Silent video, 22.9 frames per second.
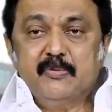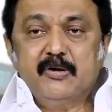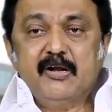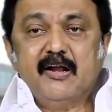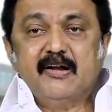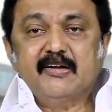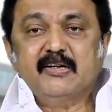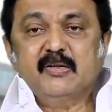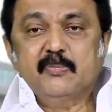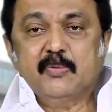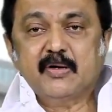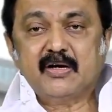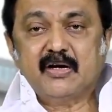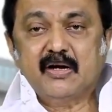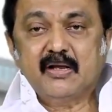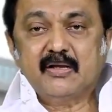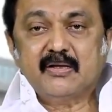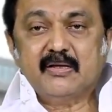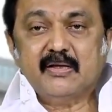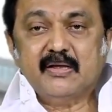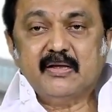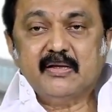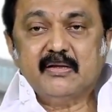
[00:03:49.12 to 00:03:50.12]
தமிழ்நாட்டு
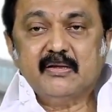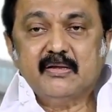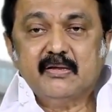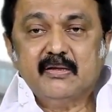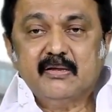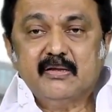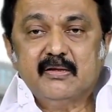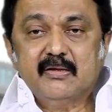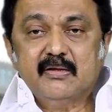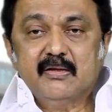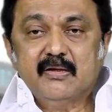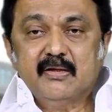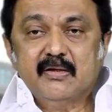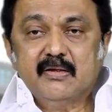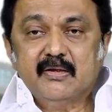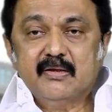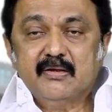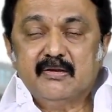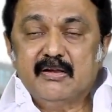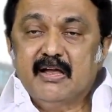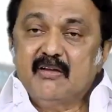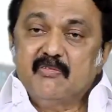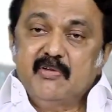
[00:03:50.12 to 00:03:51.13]
மக்களுக்கு
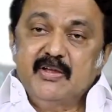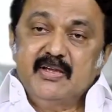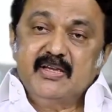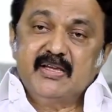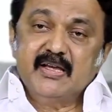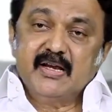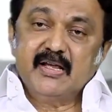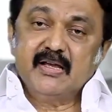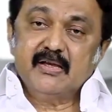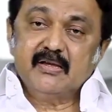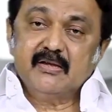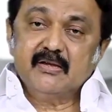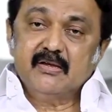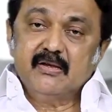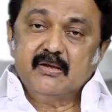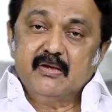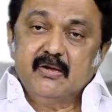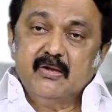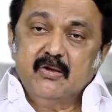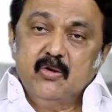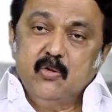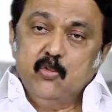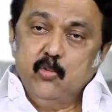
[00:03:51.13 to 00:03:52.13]
நான் வைக்கிற
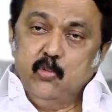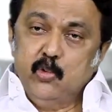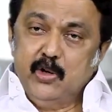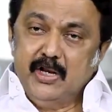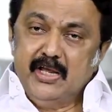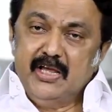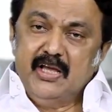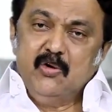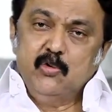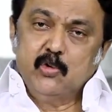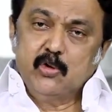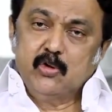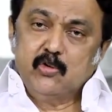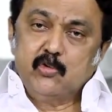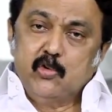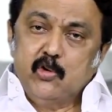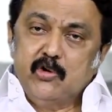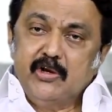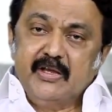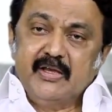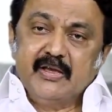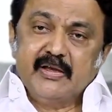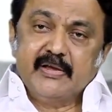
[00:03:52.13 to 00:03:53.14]
ஒரே ஒரு
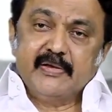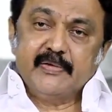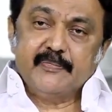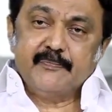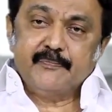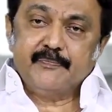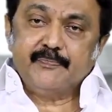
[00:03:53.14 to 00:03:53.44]
கோரிக்கை